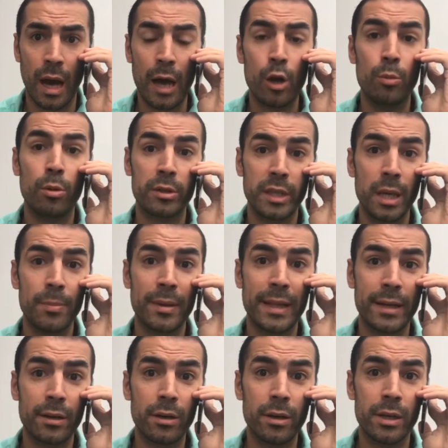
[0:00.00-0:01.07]
Ah, le banquier est pas
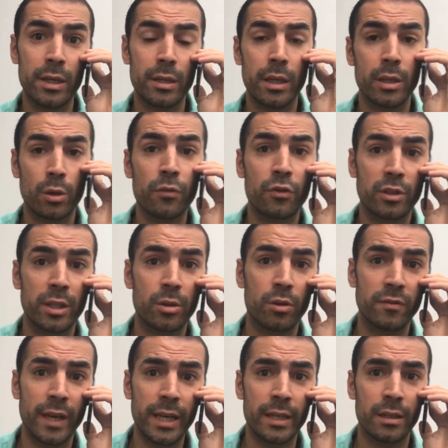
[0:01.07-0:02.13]
d'accord il, trouve que t'es
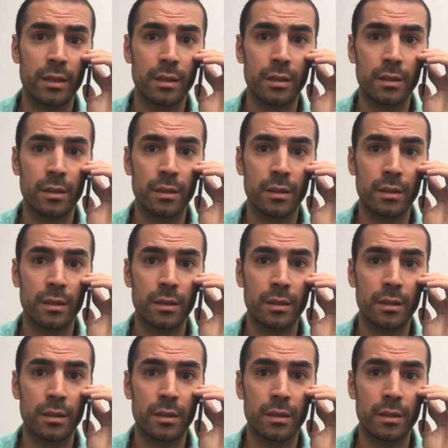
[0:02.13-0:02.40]
trop vieille